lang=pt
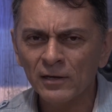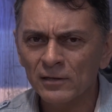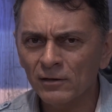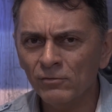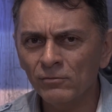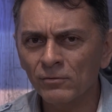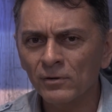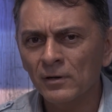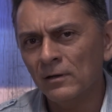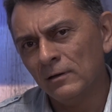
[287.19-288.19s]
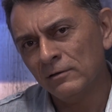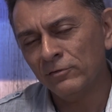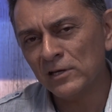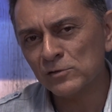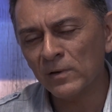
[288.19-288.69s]
Então,
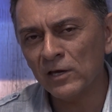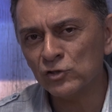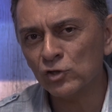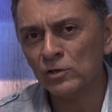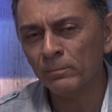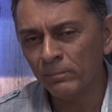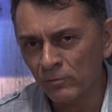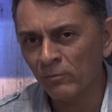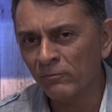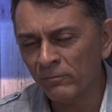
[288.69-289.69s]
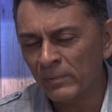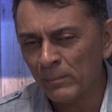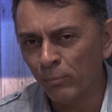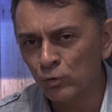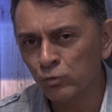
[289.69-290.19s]
infelizmente, como bem
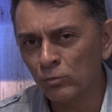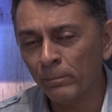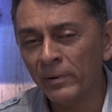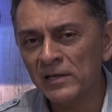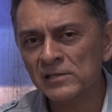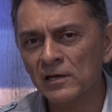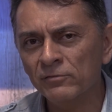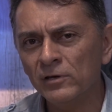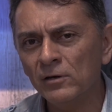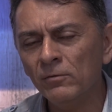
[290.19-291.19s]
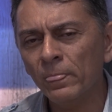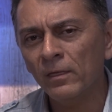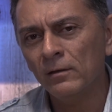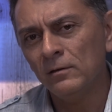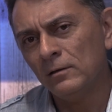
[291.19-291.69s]
pontuou, prescreveu
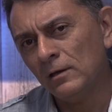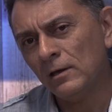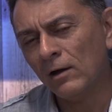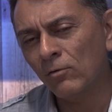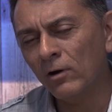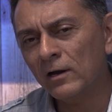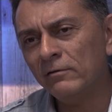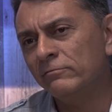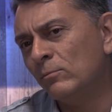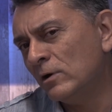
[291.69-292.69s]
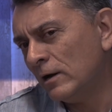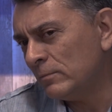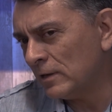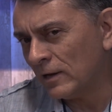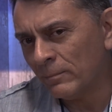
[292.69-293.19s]
e agora vamos
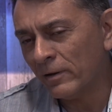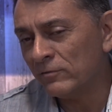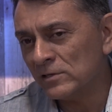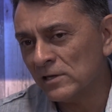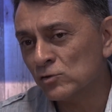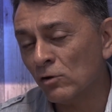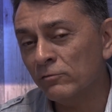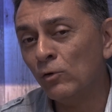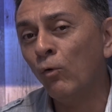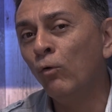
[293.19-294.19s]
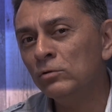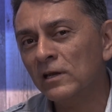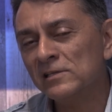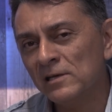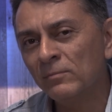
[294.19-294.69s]
caminhar para ver se resolve
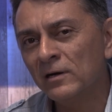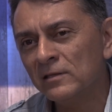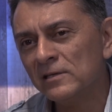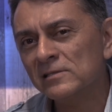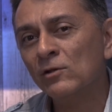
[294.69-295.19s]
outras demandas